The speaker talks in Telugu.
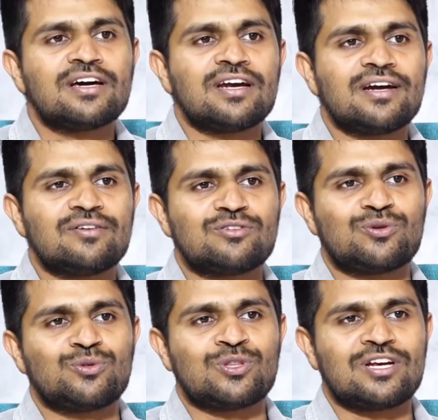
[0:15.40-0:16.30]
ఏ విధంగా నెగిటివ్
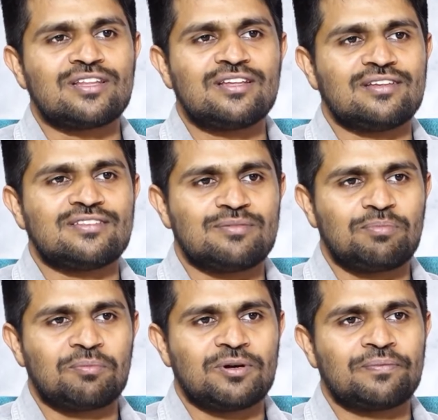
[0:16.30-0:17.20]
జరుగుతుంది అనేది
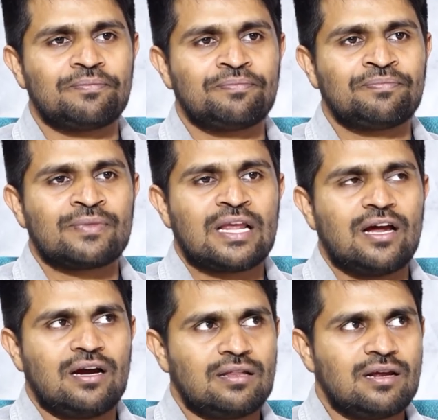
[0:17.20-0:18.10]
చెప్పారు మీరు
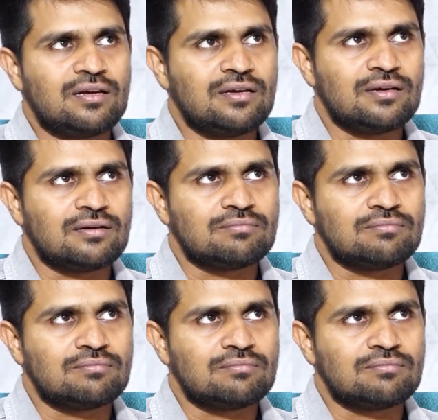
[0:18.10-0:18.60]
అండ్ దానికి